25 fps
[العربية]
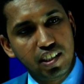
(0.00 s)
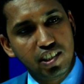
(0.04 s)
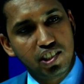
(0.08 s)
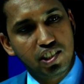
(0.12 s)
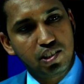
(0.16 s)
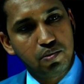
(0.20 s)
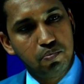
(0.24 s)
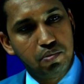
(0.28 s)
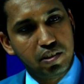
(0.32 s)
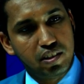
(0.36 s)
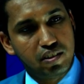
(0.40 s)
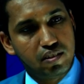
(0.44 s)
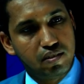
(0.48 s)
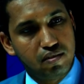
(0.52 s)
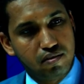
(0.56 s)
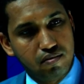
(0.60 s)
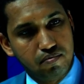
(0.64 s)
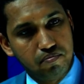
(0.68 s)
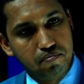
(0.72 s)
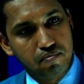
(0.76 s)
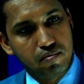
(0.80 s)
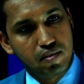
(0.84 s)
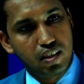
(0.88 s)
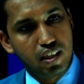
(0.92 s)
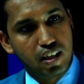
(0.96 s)
نسبة
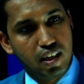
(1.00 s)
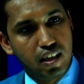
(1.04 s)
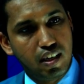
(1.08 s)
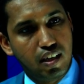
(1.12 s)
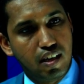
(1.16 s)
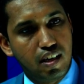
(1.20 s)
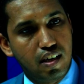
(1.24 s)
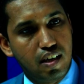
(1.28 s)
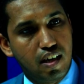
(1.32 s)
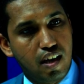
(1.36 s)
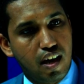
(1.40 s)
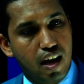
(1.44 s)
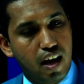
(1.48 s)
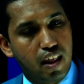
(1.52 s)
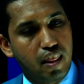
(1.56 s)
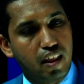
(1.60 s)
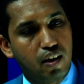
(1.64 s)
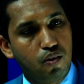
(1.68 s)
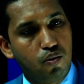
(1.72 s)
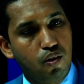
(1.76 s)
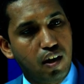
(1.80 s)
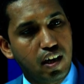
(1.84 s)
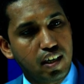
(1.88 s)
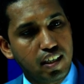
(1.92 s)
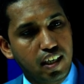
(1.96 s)
آه، هذا
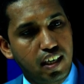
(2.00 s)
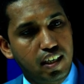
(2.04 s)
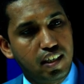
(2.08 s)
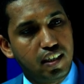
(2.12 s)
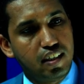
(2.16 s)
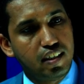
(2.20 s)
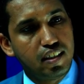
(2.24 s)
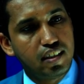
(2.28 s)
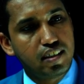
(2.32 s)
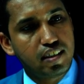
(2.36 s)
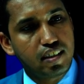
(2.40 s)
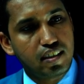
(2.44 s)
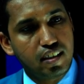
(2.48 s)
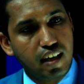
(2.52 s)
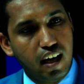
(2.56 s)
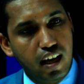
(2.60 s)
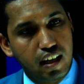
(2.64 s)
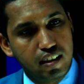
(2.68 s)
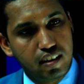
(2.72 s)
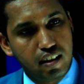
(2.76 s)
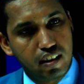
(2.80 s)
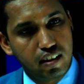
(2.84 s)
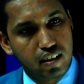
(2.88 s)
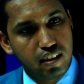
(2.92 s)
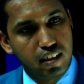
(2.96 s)
الواقع الذي
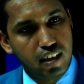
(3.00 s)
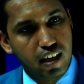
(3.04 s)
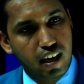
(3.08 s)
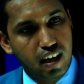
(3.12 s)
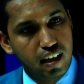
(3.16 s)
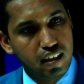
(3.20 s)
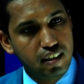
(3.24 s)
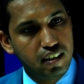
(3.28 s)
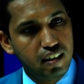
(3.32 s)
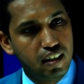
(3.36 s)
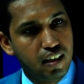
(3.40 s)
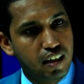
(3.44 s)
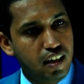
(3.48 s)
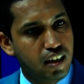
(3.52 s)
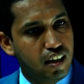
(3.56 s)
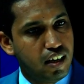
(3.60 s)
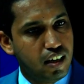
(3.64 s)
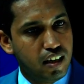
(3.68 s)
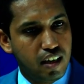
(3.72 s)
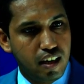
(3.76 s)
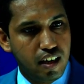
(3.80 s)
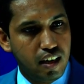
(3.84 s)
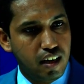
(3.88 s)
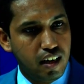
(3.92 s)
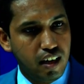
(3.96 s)
تتحدثين عنه
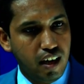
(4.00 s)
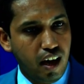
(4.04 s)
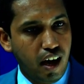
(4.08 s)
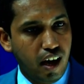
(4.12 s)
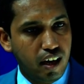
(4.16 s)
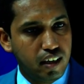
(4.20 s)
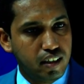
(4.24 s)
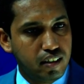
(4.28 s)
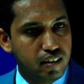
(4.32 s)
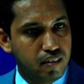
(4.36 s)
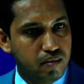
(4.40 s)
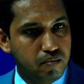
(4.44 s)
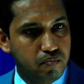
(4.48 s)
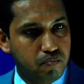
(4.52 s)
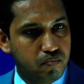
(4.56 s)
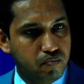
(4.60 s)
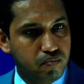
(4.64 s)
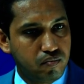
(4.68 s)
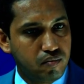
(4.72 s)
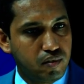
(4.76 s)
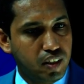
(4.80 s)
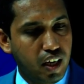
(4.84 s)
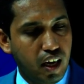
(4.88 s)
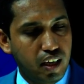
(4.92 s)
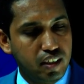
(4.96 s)
آه، عن
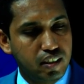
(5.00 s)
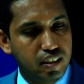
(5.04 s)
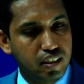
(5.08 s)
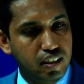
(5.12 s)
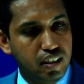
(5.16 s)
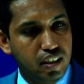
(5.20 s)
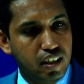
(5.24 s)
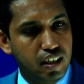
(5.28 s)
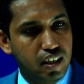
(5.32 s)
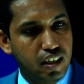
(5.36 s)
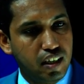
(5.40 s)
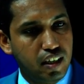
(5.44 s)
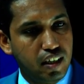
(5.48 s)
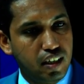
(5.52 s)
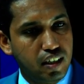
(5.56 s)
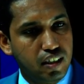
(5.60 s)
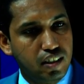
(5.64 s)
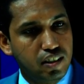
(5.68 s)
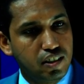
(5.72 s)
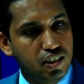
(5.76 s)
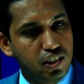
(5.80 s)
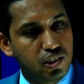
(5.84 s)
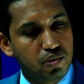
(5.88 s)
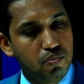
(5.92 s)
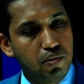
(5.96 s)
يعني آه،
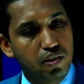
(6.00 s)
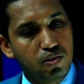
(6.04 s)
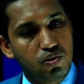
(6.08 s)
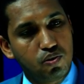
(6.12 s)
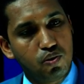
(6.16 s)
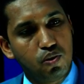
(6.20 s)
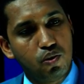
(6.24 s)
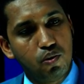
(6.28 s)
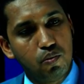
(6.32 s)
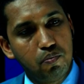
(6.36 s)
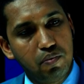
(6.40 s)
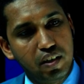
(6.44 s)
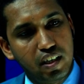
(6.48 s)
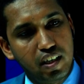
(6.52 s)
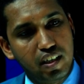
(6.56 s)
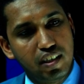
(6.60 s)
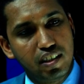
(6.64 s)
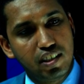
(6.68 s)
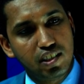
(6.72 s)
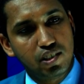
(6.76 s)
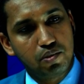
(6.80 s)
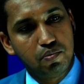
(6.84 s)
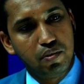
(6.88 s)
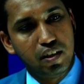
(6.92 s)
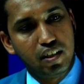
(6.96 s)
نسبته من
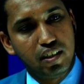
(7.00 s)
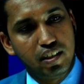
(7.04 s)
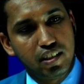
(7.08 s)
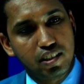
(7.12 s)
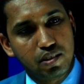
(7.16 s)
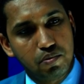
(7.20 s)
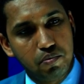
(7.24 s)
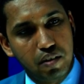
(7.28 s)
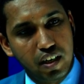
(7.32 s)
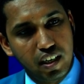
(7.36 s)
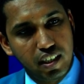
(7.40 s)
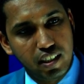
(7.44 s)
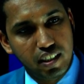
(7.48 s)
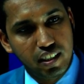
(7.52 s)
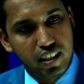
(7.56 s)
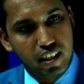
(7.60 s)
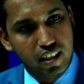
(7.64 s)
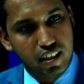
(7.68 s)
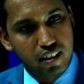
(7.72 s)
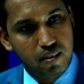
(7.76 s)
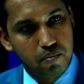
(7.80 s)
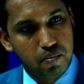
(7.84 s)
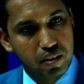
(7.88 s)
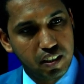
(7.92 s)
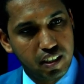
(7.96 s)
النسبة الإجمالية
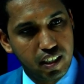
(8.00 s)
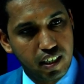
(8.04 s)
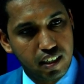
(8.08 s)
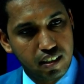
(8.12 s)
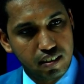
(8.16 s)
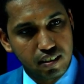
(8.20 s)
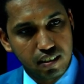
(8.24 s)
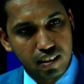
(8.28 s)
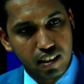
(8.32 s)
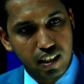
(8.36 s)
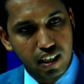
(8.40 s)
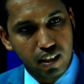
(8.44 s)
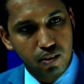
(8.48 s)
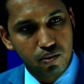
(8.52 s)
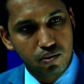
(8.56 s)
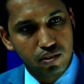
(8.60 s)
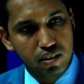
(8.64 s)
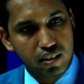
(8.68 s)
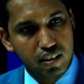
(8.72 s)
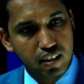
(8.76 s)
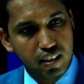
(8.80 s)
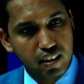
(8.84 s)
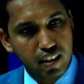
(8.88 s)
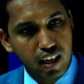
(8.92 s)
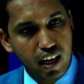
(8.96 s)
للمدارس إذا كنت
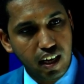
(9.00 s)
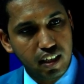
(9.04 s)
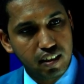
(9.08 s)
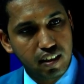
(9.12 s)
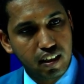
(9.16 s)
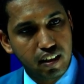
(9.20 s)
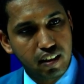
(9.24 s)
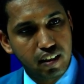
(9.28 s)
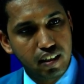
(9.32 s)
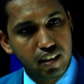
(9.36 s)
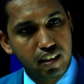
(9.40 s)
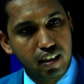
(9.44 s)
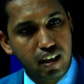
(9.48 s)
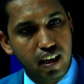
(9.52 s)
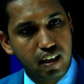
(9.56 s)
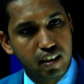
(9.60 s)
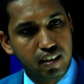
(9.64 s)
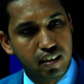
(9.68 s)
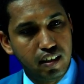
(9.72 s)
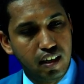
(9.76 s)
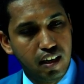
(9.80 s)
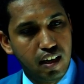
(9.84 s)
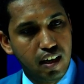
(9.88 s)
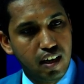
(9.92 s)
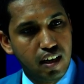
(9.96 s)
تتحدثين عن
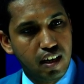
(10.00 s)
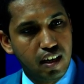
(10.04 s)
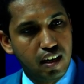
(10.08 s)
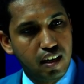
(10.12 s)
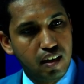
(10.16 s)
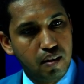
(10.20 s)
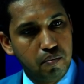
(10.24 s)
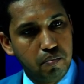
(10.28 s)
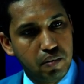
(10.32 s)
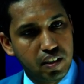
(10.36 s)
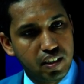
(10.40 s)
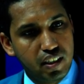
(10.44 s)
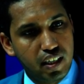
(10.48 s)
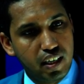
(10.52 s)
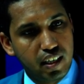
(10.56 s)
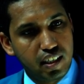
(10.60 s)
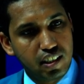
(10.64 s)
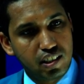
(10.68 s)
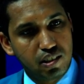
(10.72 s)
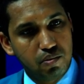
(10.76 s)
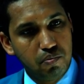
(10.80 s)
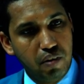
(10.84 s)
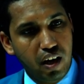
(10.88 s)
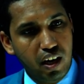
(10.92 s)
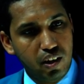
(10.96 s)

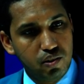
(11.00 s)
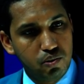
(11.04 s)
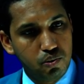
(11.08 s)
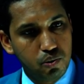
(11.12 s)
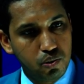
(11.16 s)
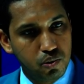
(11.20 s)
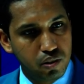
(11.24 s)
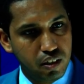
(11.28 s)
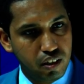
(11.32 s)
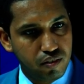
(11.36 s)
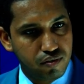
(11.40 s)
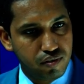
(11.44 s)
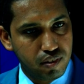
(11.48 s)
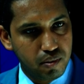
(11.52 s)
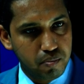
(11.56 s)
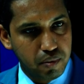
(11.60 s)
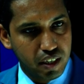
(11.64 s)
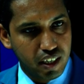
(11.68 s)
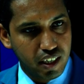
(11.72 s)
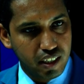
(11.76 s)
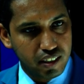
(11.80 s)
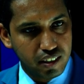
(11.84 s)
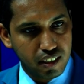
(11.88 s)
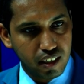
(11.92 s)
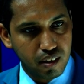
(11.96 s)
مدارس محدودة في
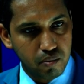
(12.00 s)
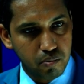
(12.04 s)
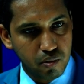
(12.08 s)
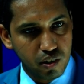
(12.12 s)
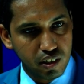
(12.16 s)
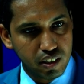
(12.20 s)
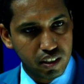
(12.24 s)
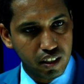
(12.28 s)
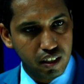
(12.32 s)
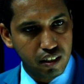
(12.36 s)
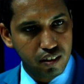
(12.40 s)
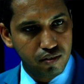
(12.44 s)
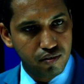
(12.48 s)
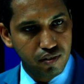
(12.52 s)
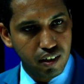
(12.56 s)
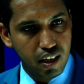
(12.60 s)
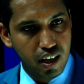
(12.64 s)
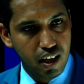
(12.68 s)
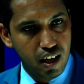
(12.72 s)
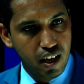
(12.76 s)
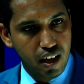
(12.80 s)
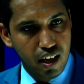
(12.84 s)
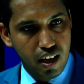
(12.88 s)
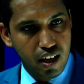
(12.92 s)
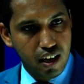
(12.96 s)
مناطق مختلفة
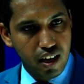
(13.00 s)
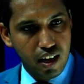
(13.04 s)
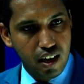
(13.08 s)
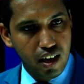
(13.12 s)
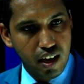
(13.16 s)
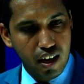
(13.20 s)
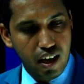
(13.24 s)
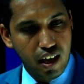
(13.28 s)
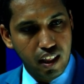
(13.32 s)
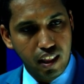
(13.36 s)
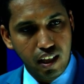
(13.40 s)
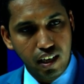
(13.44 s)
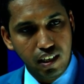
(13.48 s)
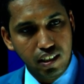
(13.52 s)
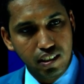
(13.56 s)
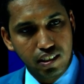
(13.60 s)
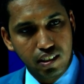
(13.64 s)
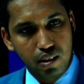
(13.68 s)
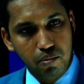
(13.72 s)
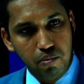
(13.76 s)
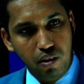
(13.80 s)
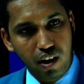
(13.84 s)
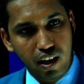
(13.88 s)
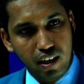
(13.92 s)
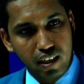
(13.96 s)
هذا ليس
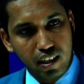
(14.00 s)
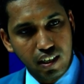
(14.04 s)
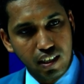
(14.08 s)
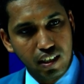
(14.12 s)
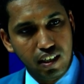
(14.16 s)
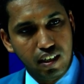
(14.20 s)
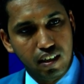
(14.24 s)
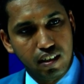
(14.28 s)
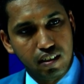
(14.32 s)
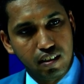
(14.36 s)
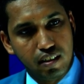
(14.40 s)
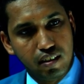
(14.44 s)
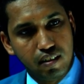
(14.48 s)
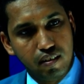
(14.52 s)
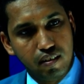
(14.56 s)
معرقلا